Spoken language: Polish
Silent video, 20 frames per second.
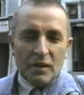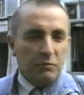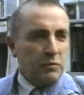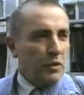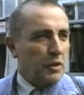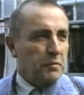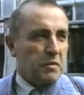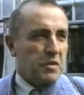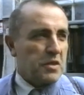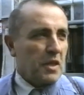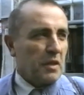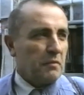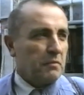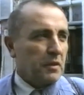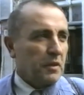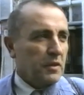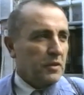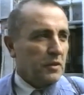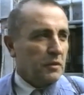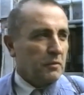Pod psem,
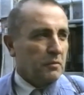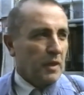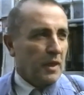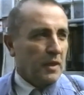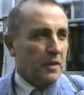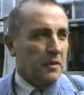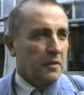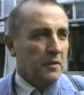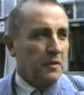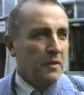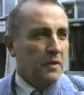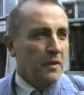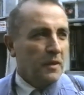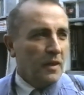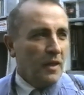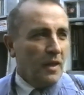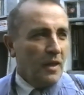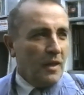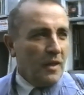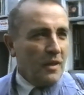proszę Panią.
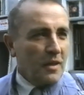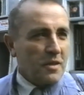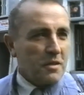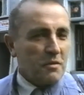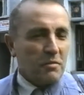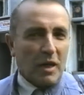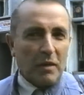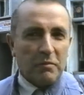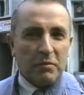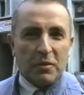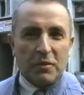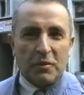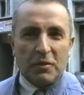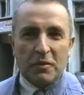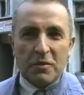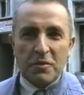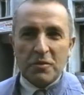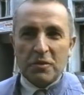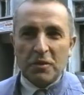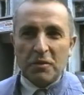Słabo
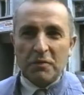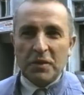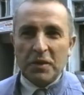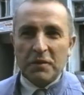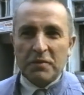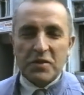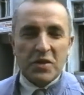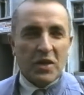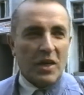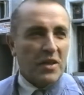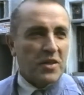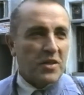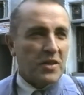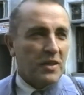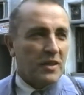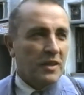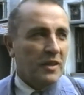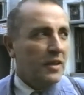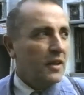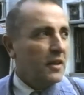kursują, nie w
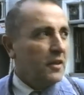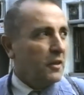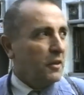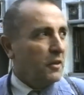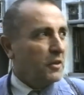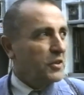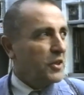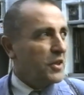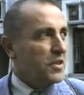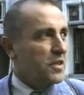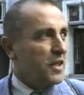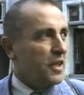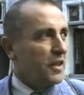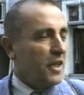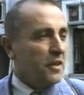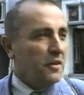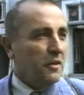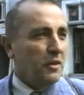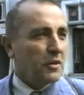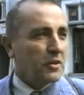czasie. Drożyzna,
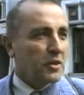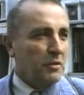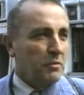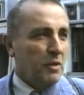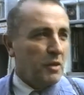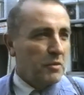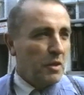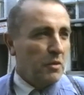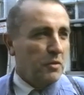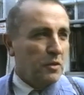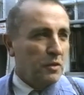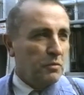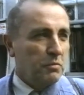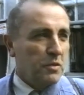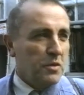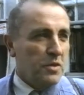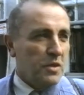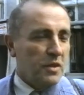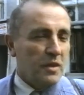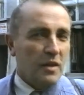najdroższe mamy
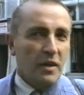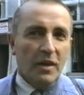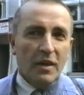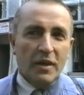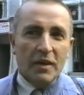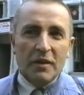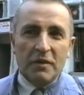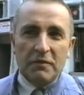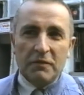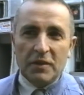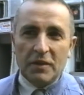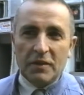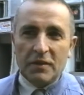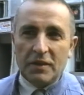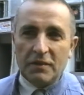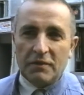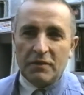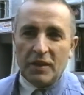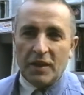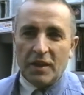autobusy w
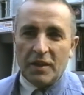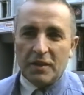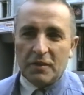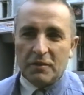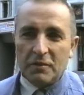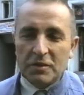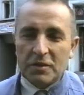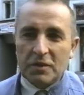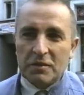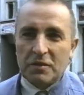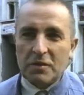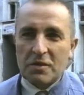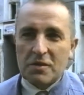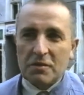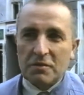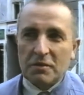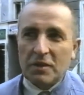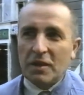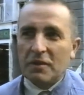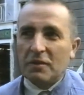Wilenie Górze, to
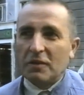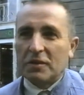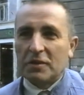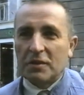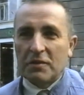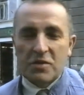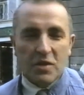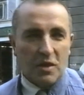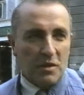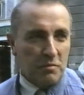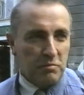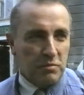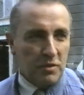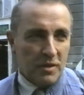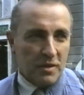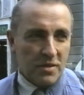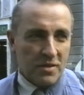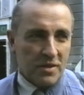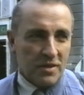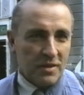są najdroższe w całej
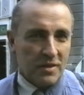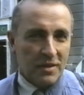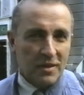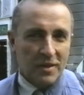Polsce.